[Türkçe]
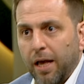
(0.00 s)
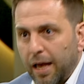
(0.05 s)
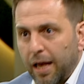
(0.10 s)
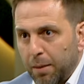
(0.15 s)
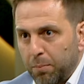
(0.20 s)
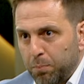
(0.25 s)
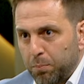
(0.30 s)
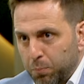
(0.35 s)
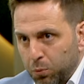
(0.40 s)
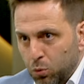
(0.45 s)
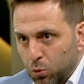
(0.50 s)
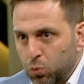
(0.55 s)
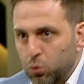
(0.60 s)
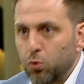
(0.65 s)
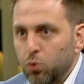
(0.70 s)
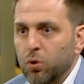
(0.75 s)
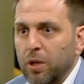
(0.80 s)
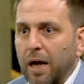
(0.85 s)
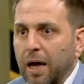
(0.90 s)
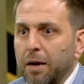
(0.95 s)
E, bu
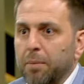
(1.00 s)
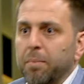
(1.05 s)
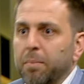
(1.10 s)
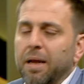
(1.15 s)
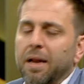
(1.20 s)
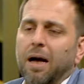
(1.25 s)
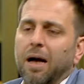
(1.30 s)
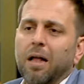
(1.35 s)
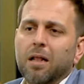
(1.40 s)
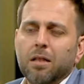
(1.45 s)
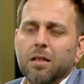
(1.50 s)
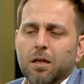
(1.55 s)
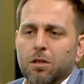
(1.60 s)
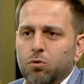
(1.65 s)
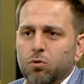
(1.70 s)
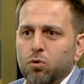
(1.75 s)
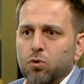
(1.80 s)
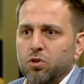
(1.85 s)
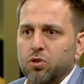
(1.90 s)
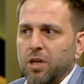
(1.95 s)
duyular beni
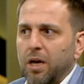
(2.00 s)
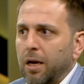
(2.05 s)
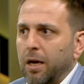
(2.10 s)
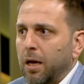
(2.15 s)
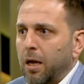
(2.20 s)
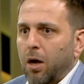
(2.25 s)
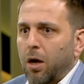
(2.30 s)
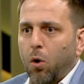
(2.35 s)
aldatıyorsa